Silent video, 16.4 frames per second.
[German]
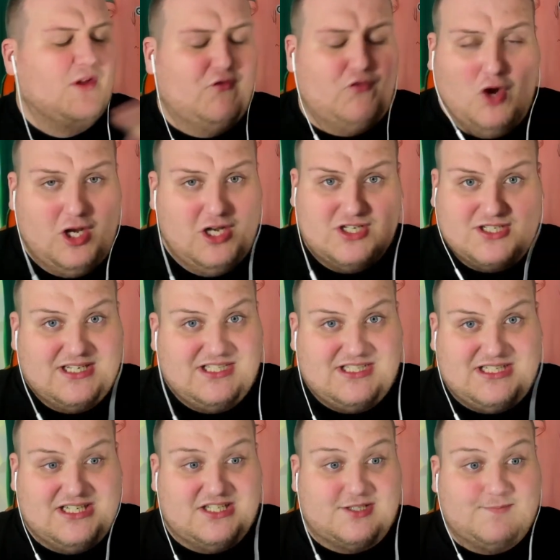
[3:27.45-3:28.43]
Völlig
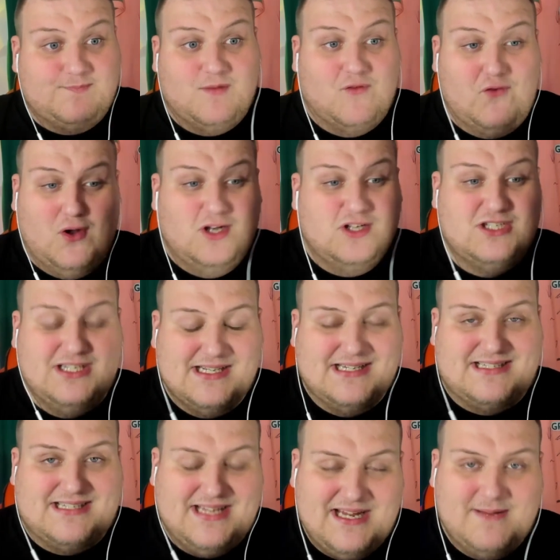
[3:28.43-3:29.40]
richtig, völlig
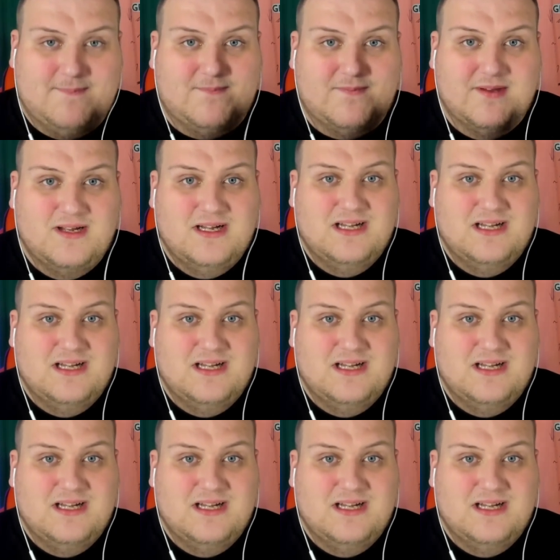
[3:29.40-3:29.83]
legitim.